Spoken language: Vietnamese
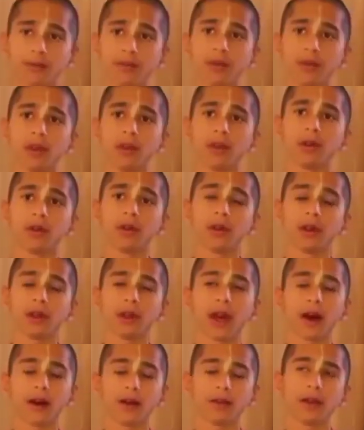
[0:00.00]
nhưng tất cả
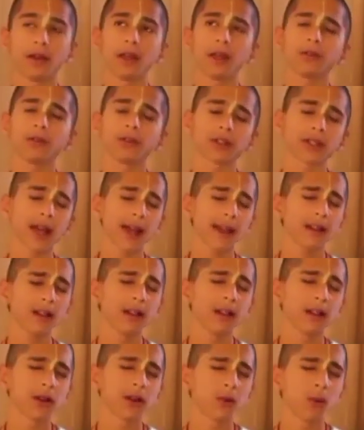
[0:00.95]
chúng ta đều làm
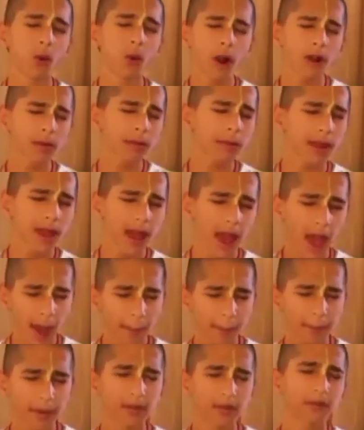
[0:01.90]
điều gì đó để lấy
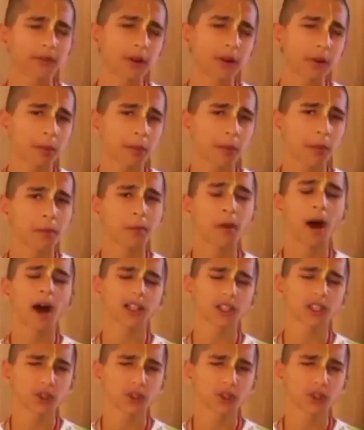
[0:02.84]
lại thứ gì đó,